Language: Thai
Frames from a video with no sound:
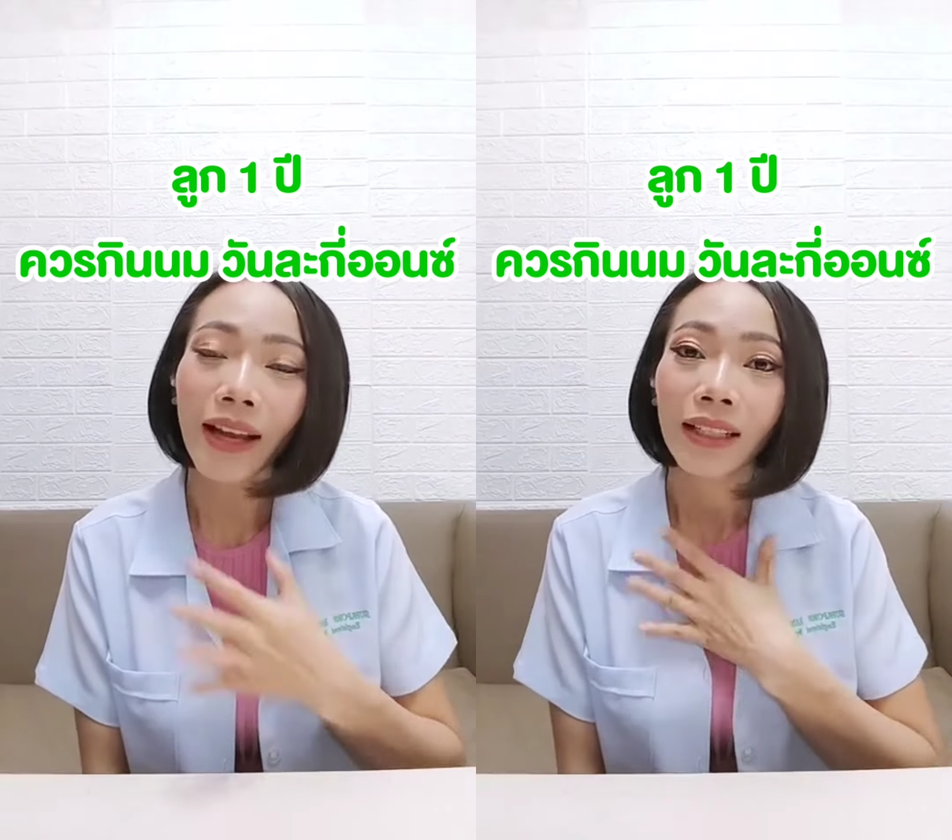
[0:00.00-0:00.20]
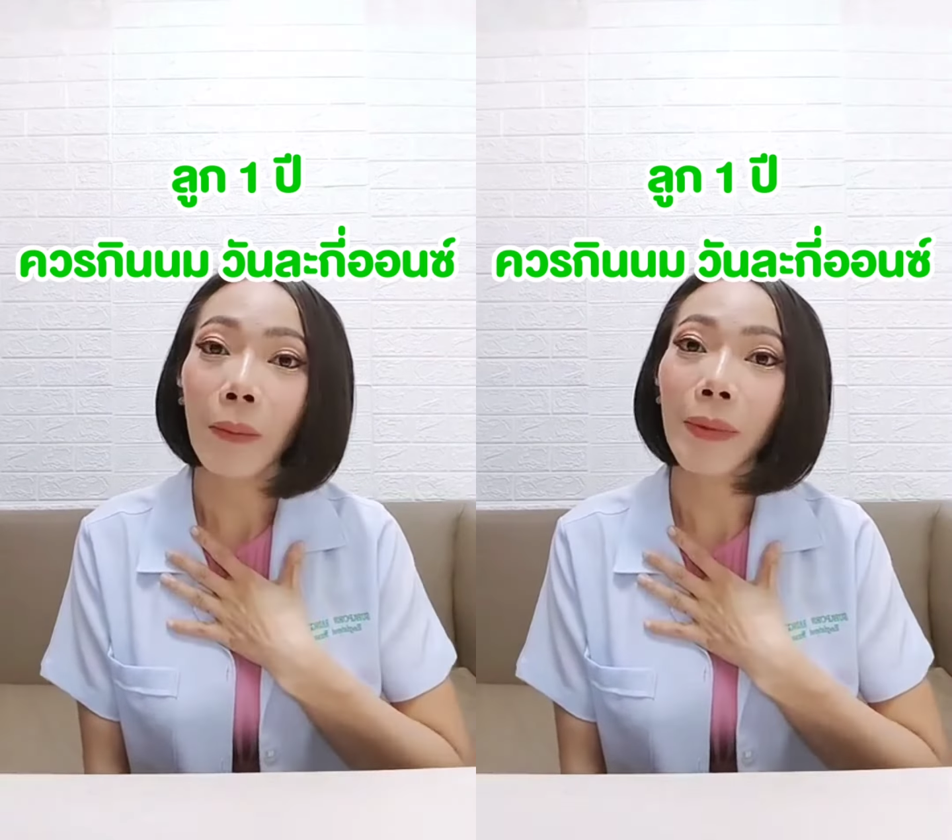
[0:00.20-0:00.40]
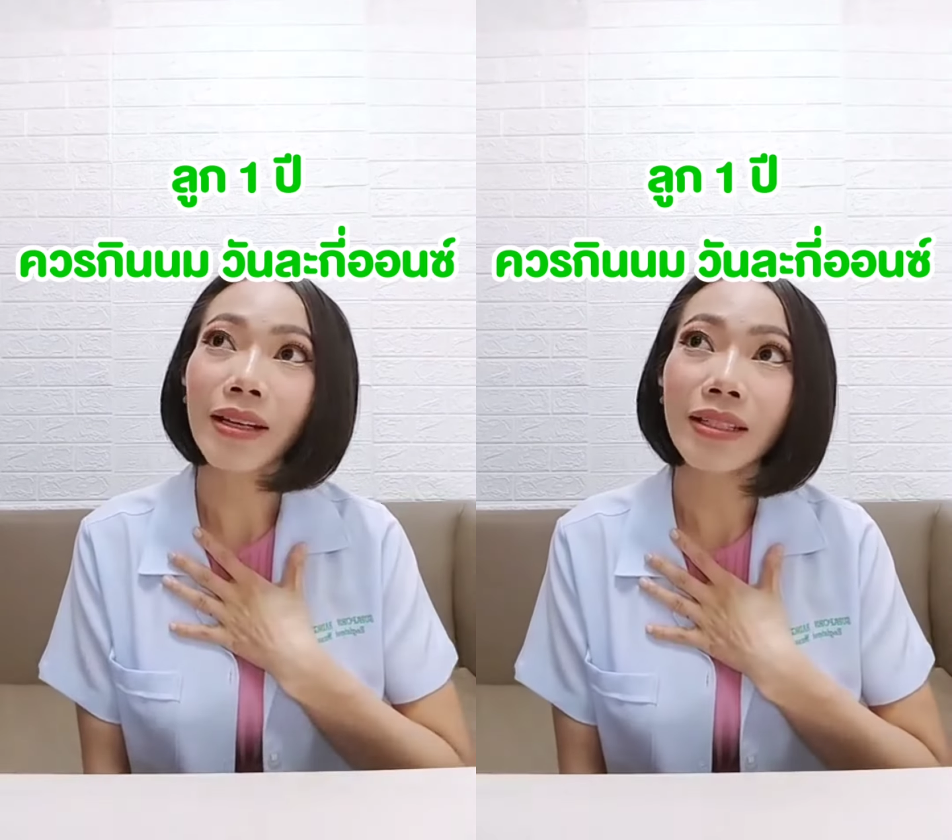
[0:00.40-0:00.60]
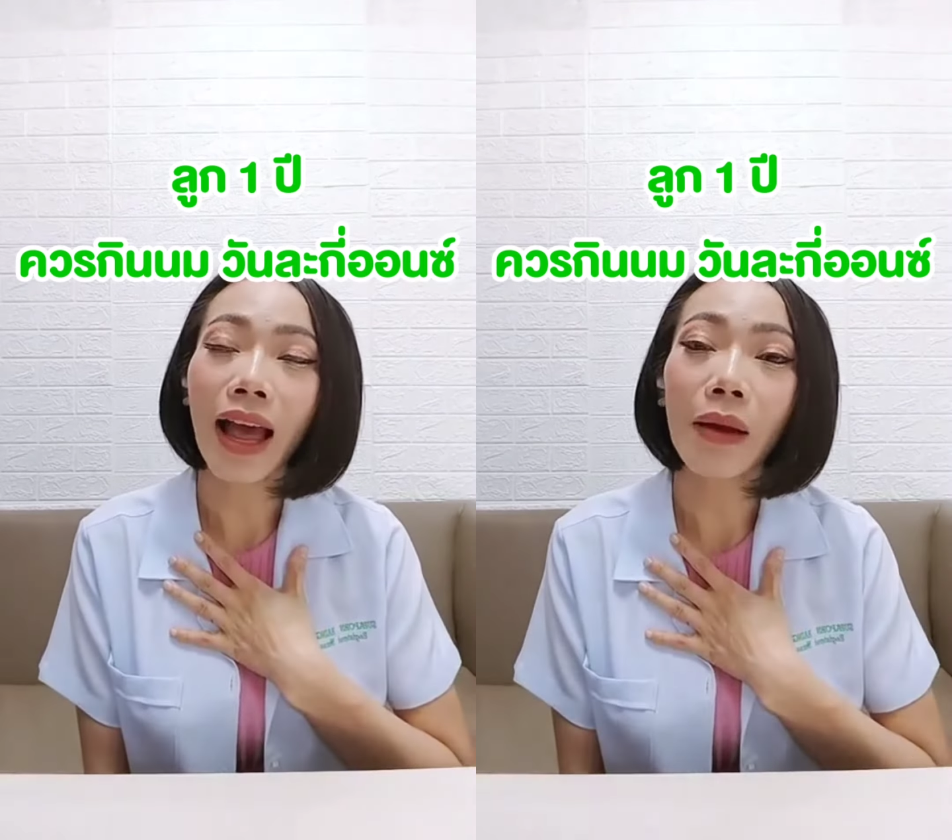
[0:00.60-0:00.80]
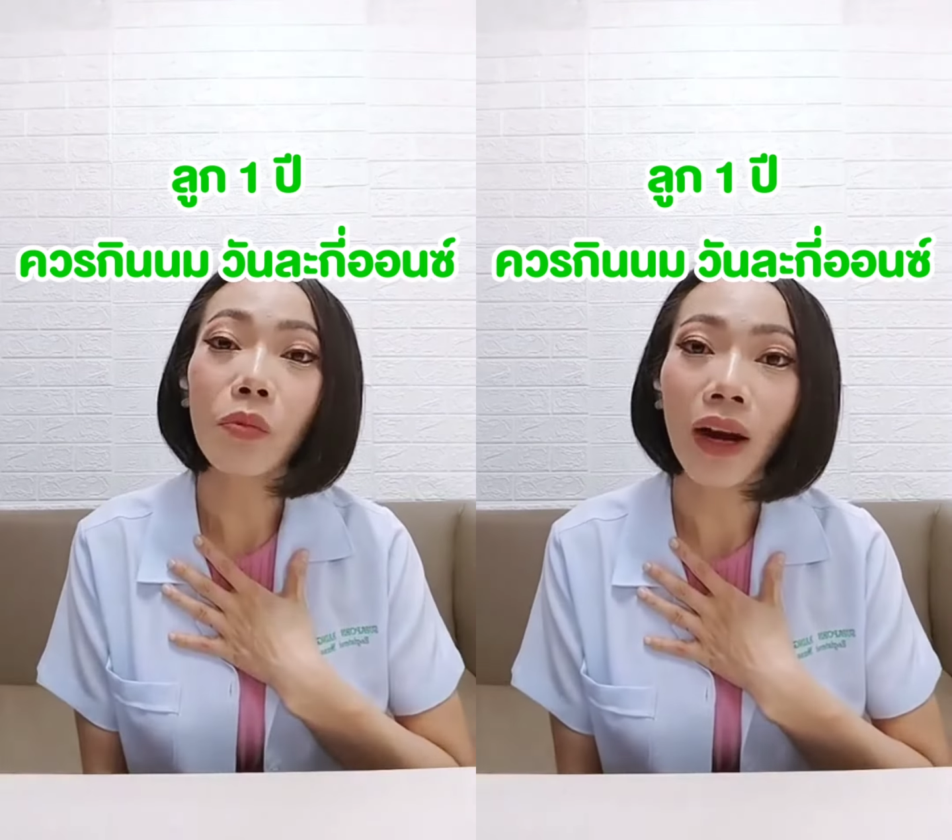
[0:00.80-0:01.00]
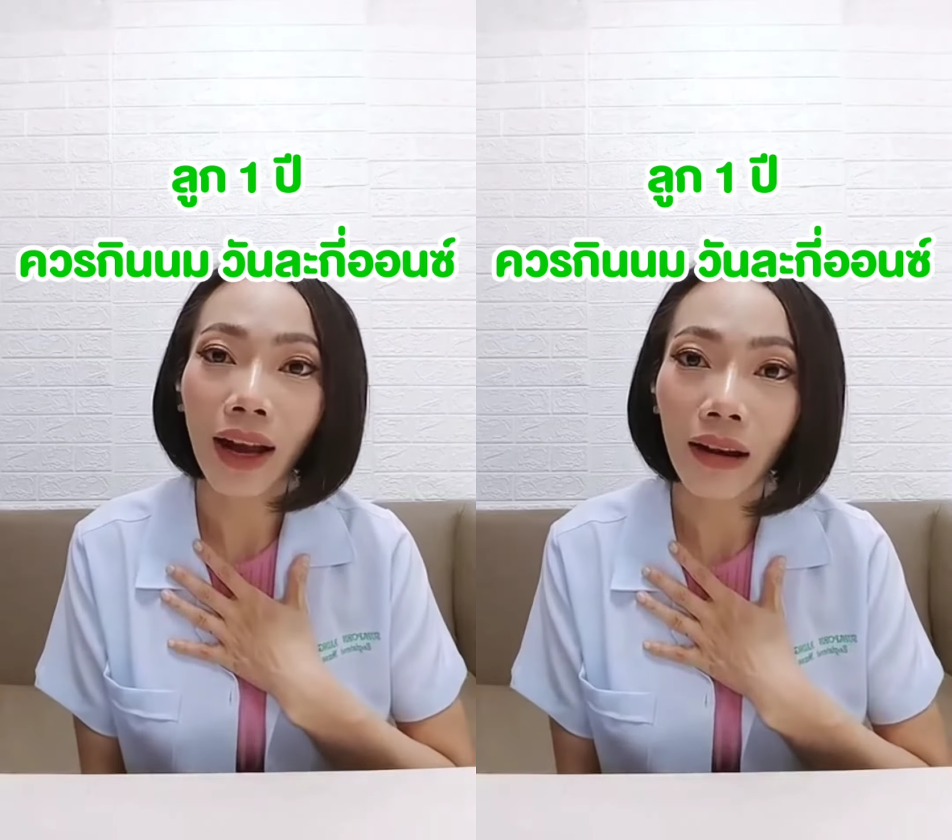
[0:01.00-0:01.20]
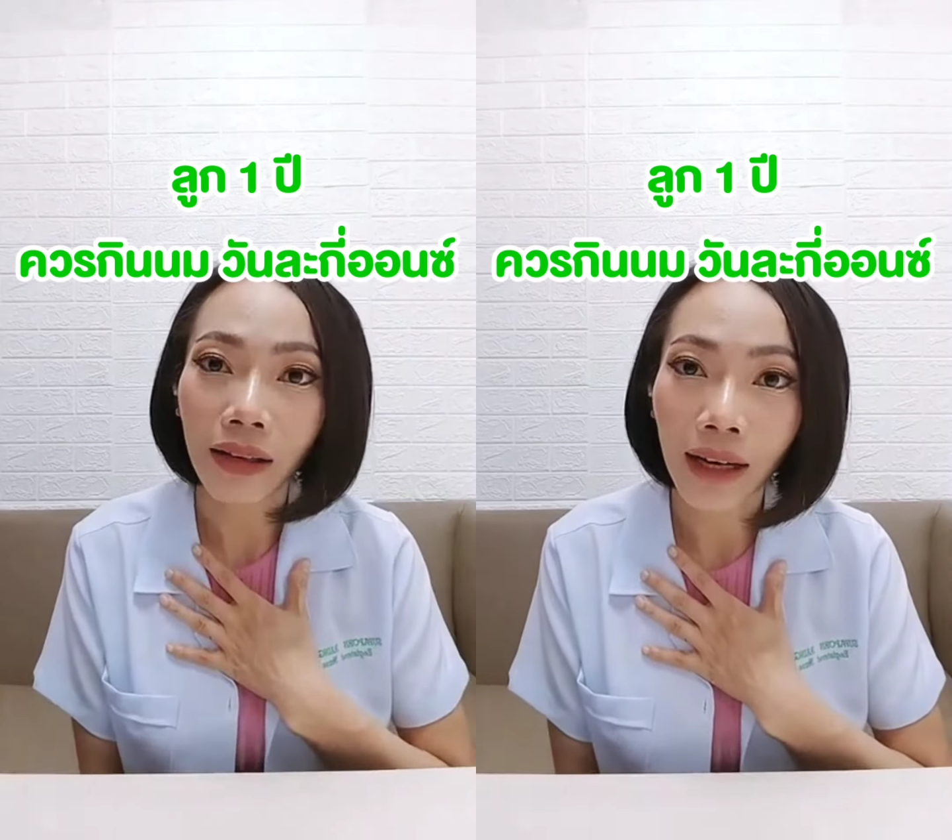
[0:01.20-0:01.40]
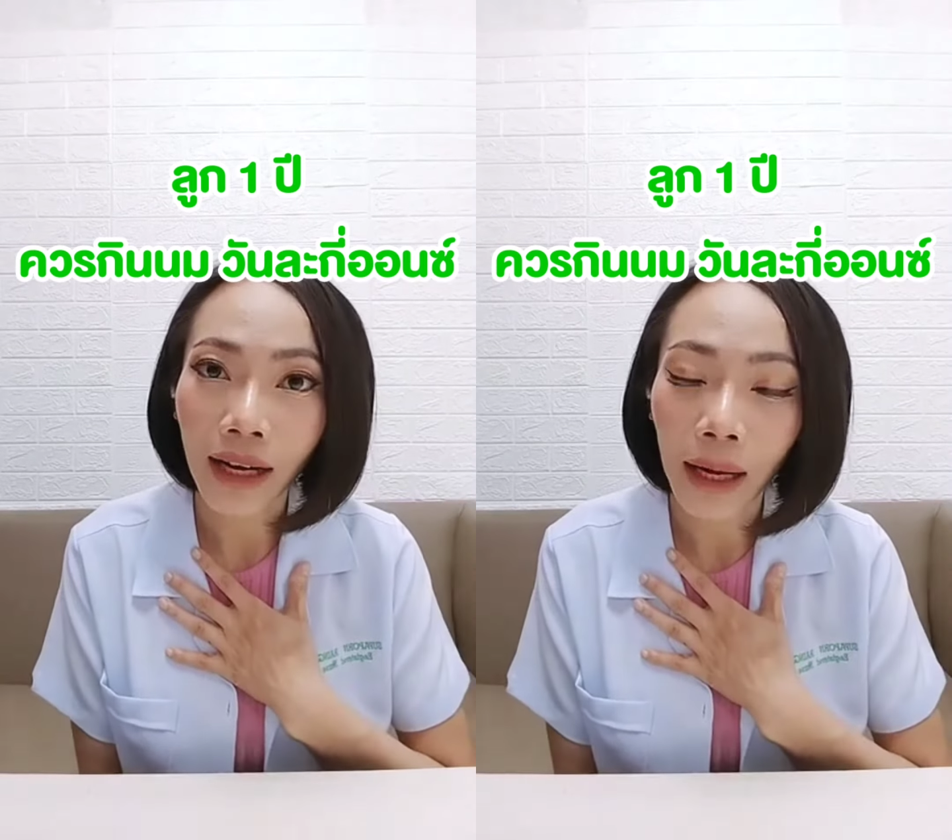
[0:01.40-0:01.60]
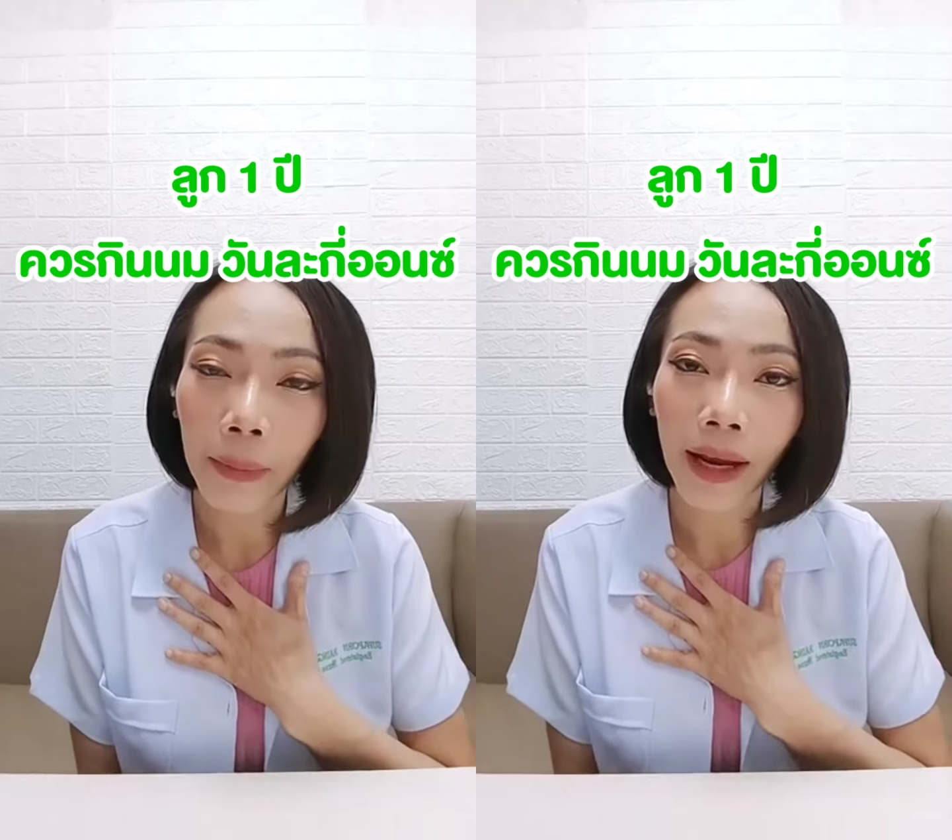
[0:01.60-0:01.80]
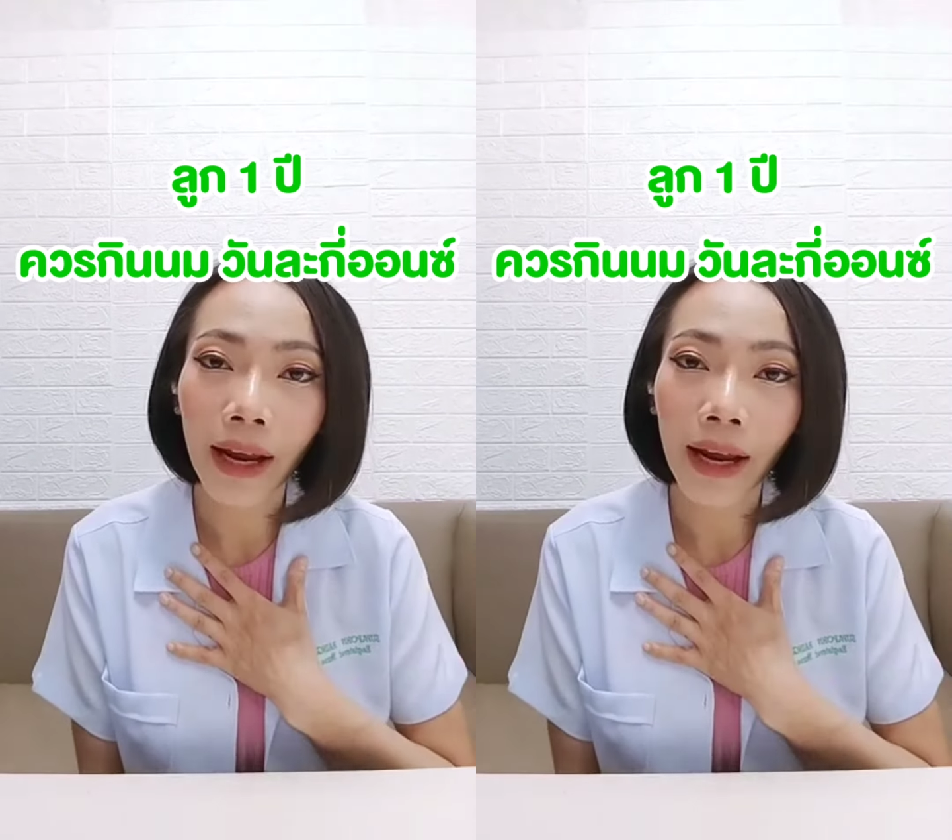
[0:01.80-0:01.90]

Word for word: ถ้าเป็นสายบุคลากรทางการแพ